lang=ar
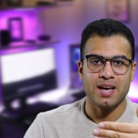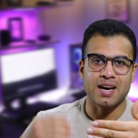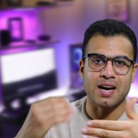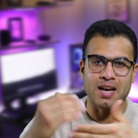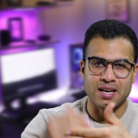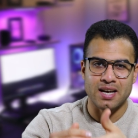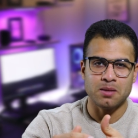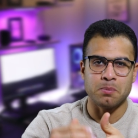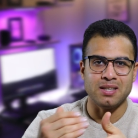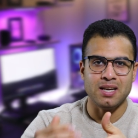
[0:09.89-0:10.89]
اعلانات
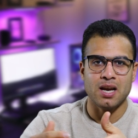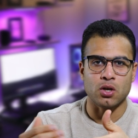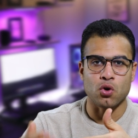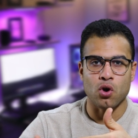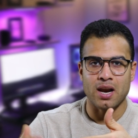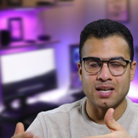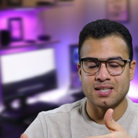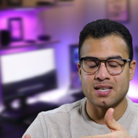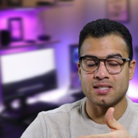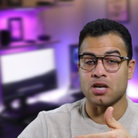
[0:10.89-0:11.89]
بديلة لجوجل
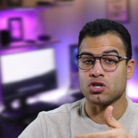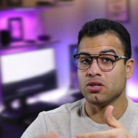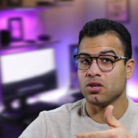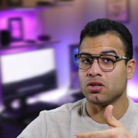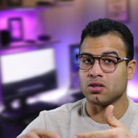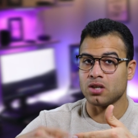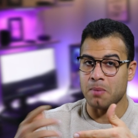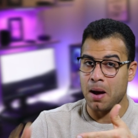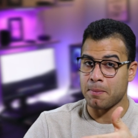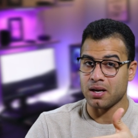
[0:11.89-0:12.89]
ادسنس عشان تقدر
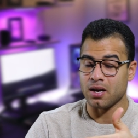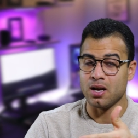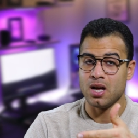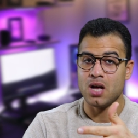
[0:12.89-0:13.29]
تربح منها